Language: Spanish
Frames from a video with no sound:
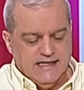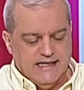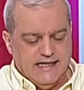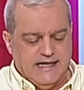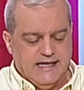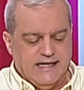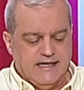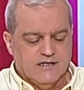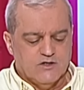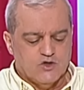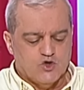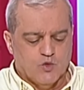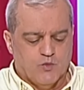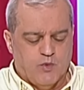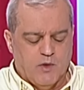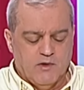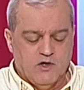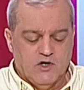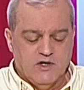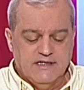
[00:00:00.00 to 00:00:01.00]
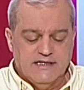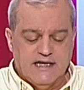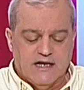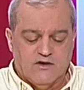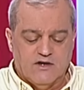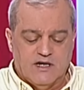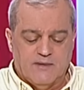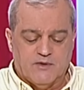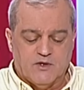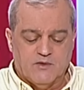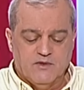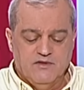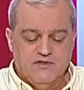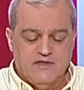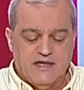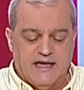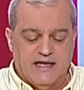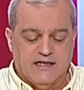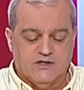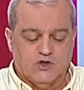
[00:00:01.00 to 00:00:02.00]
Eh, su pueblo linda con la
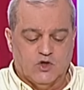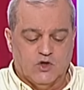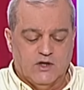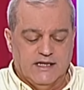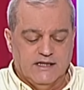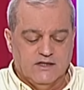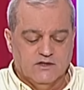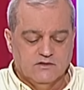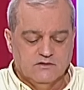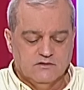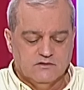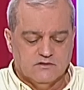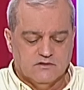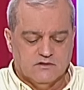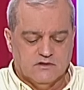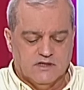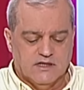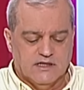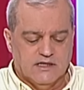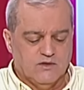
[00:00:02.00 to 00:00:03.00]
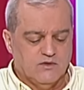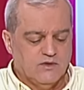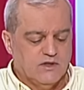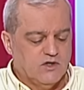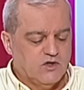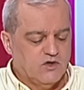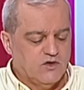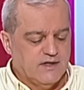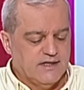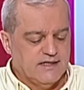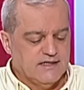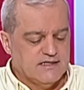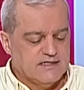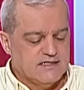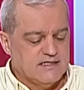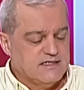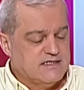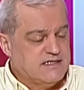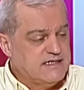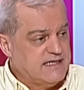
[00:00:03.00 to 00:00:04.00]
provincia de Toledo, tiene un hijo en
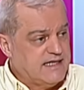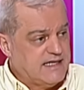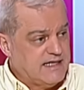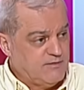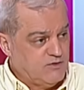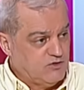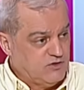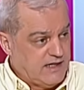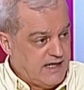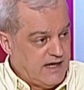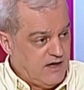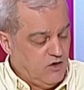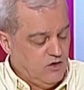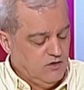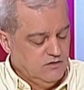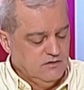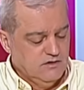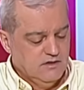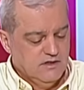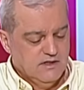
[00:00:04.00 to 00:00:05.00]
Chinchilla de Montaragón,